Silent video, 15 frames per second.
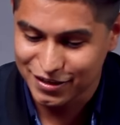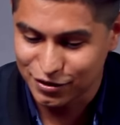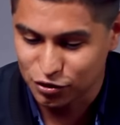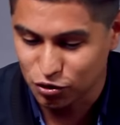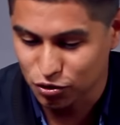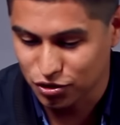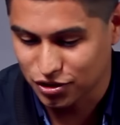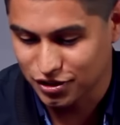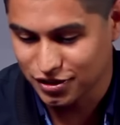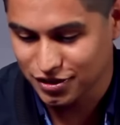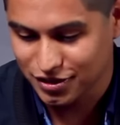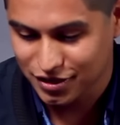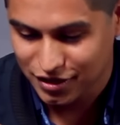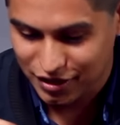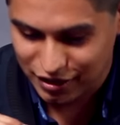
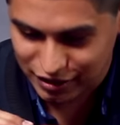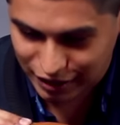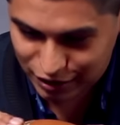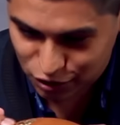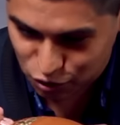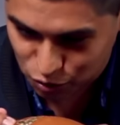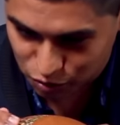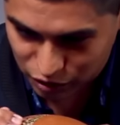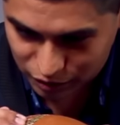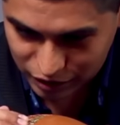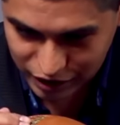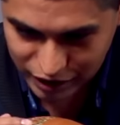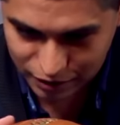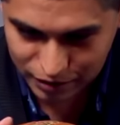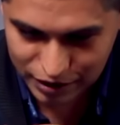Entonces, está súper
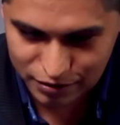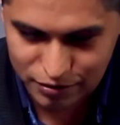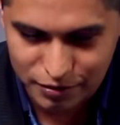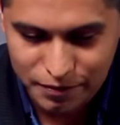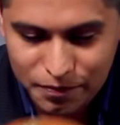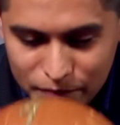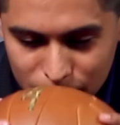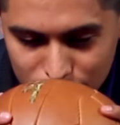bien grabado